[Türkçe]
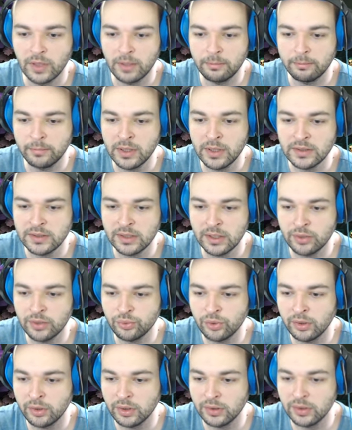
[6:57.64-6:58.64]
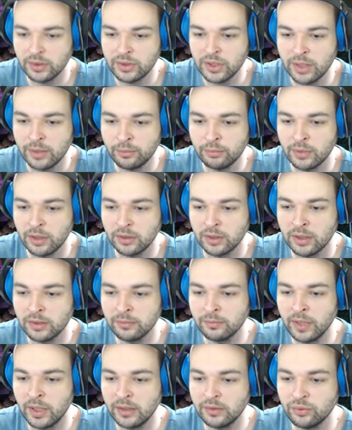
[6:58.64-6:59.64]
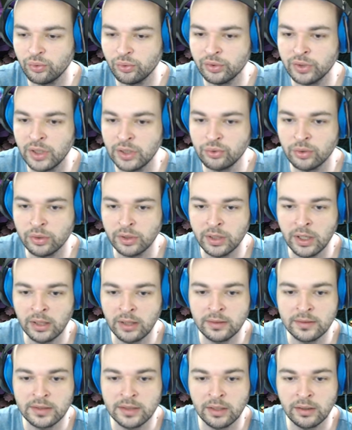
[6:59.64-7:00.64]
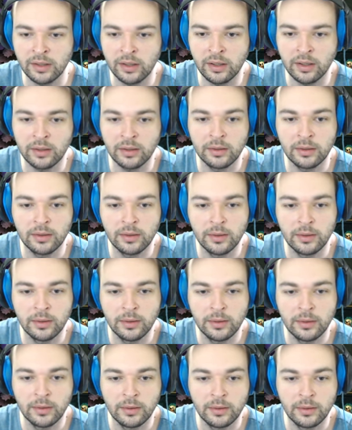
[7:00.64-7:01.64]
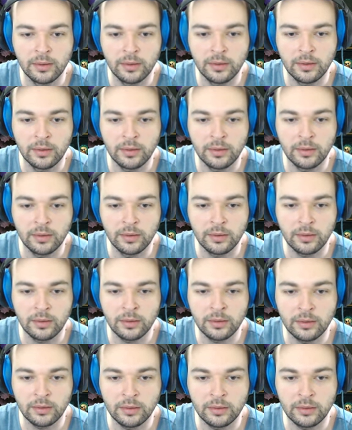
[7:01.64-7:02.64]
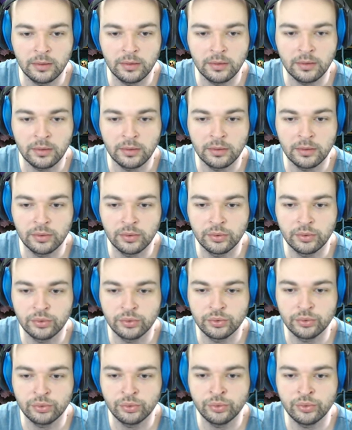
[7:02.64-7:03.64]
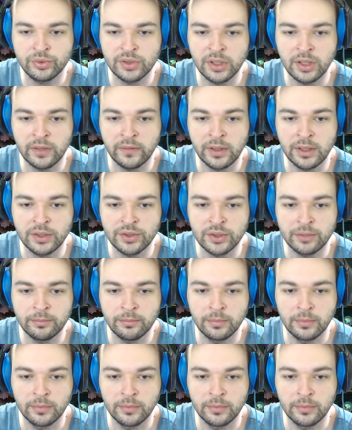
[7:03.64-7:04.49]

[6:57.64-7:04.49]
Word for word: Bir tane şu anda şey bulmak lazım. Ne çok ne çok geldin sen de ya. Ee, şunu sana vereceğim.